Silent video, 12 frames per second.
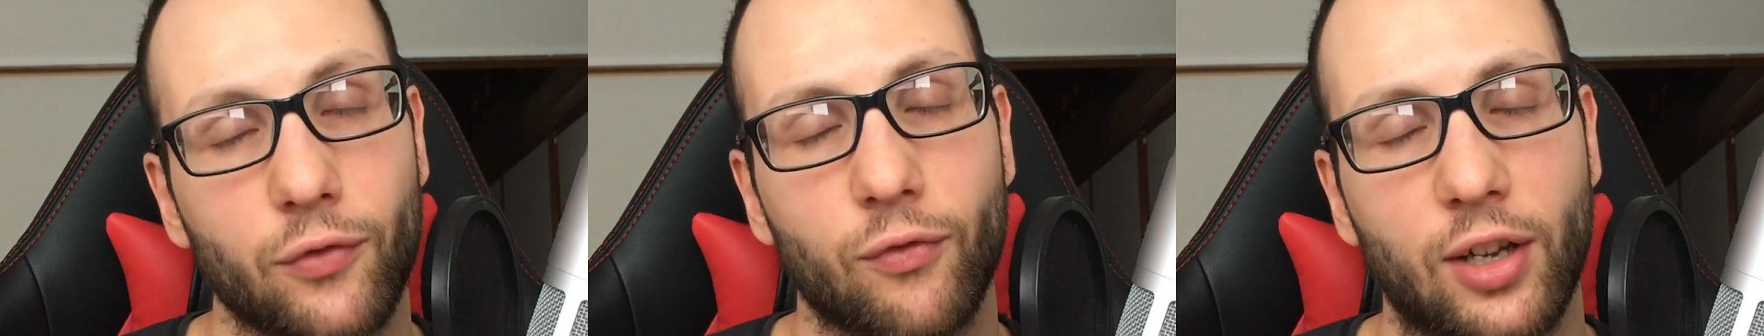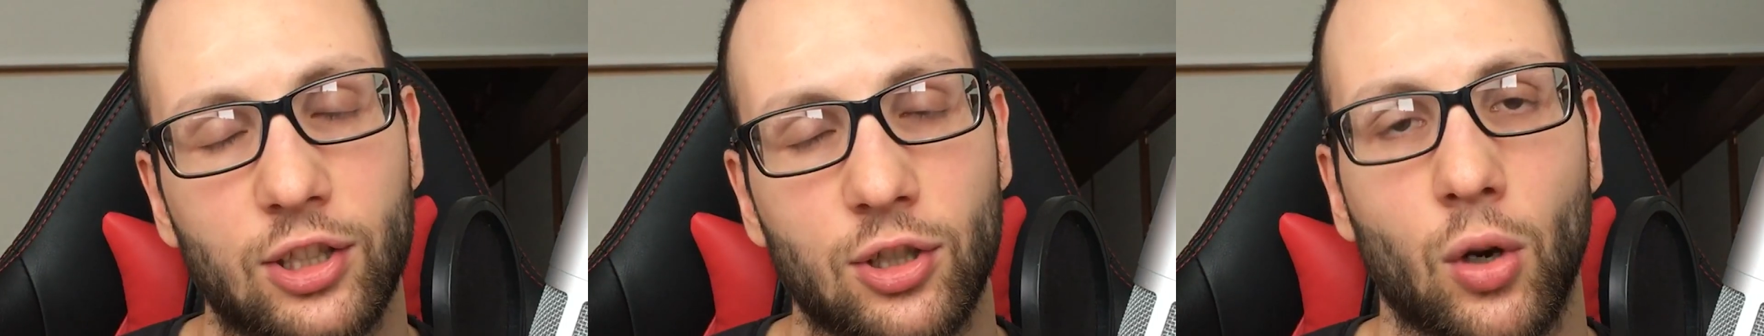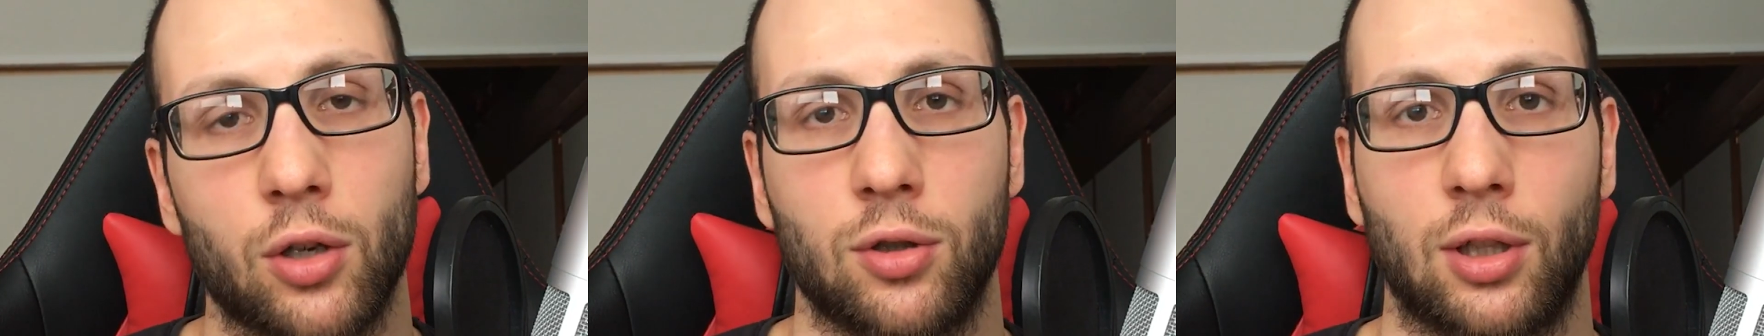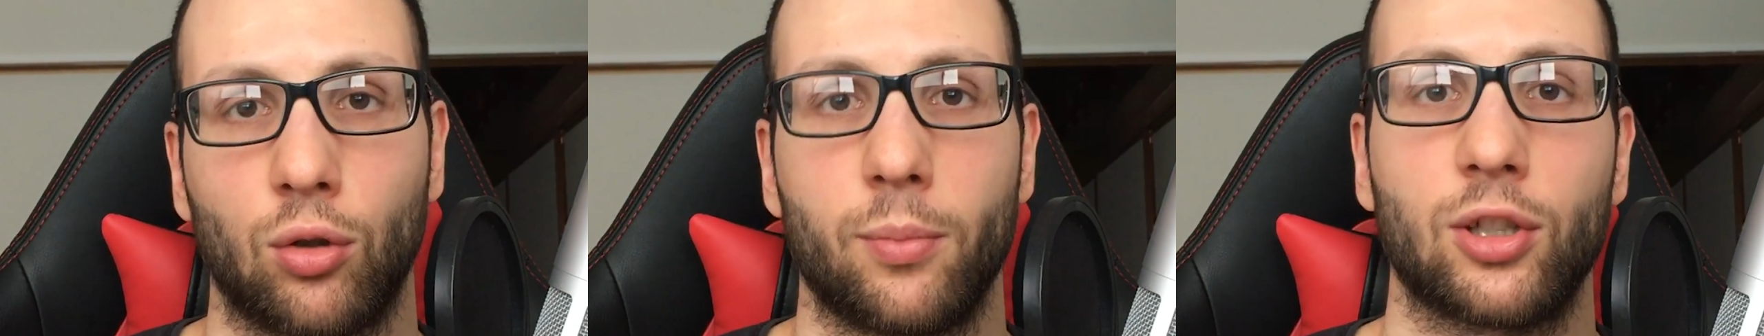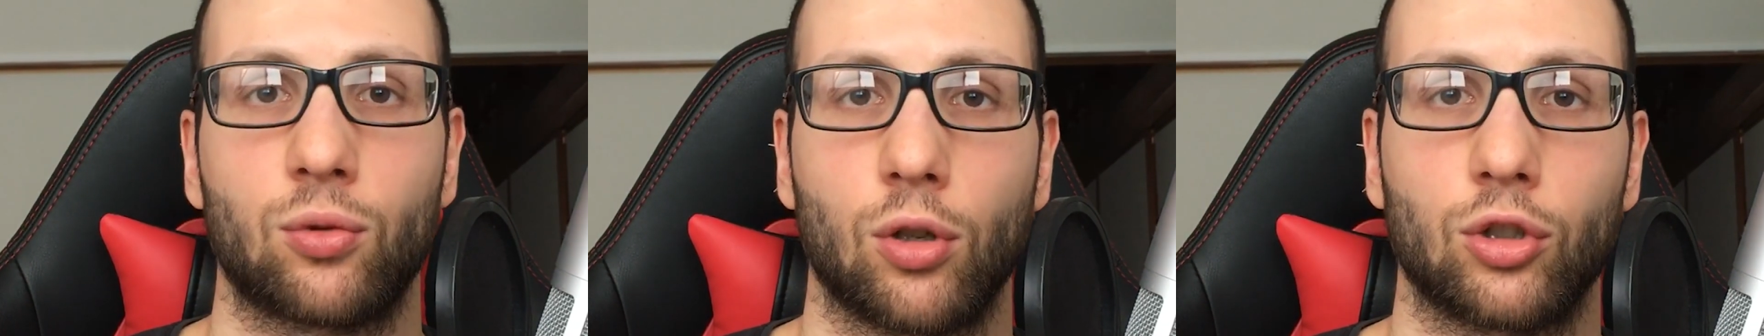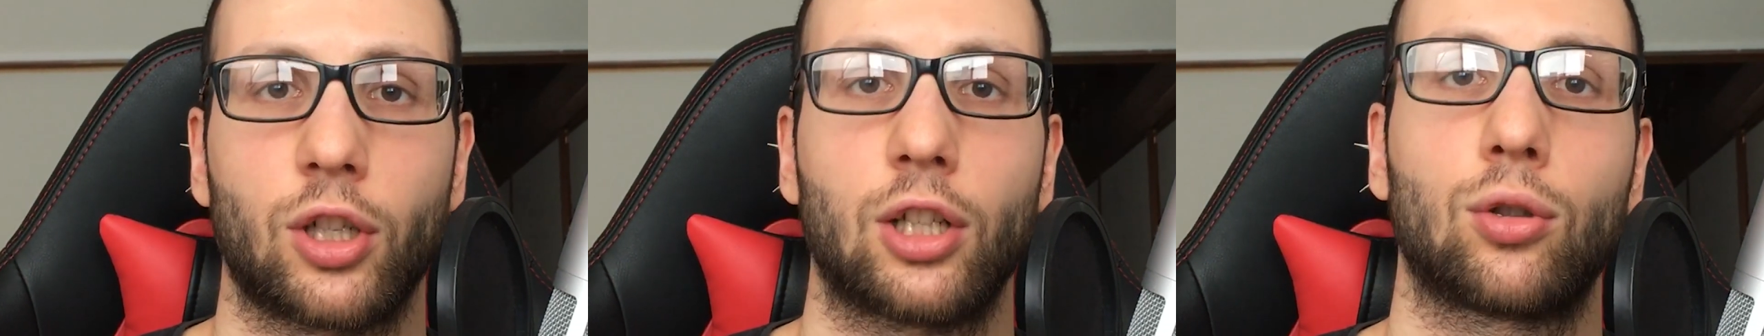io invece ho aiutato mia
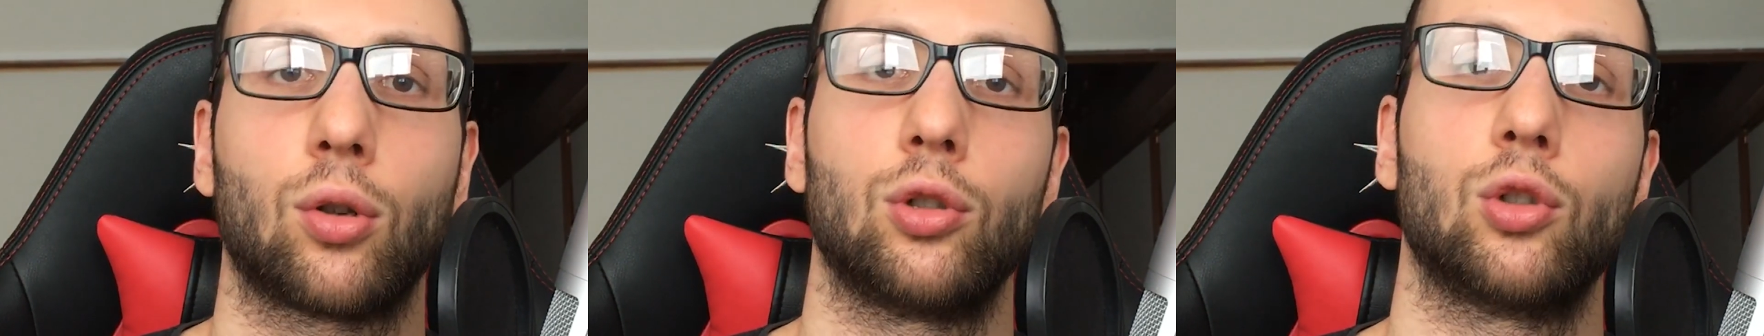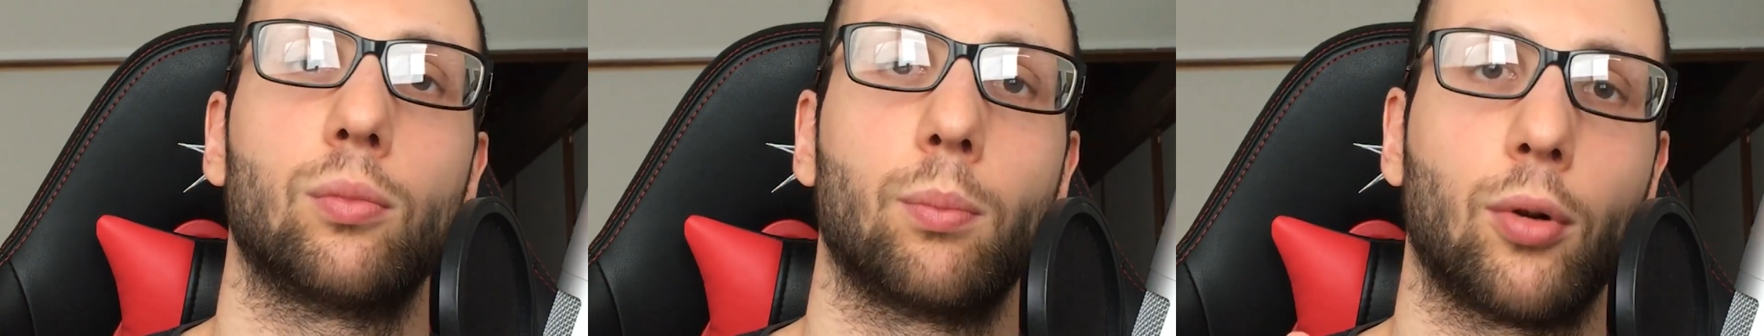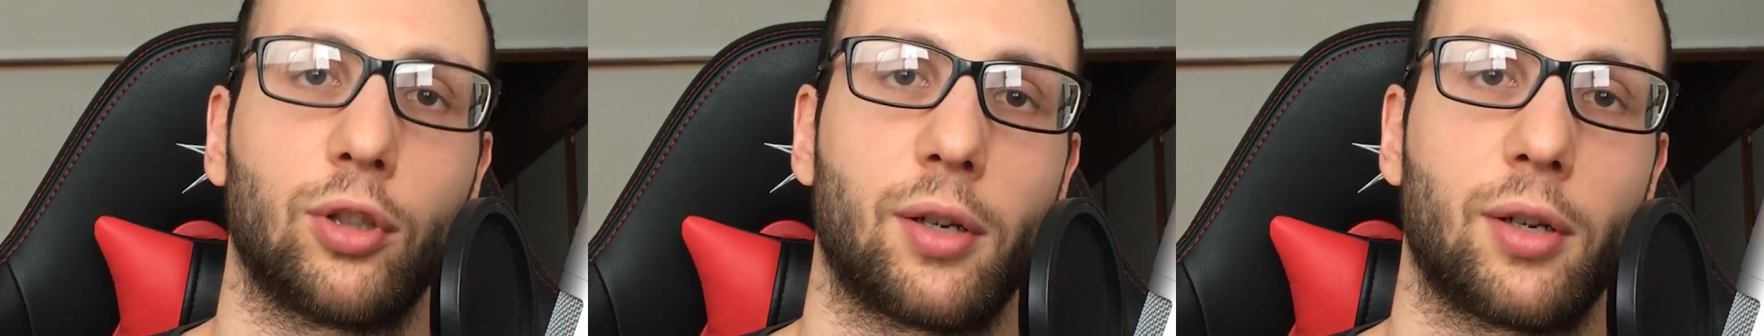suocera a togliere un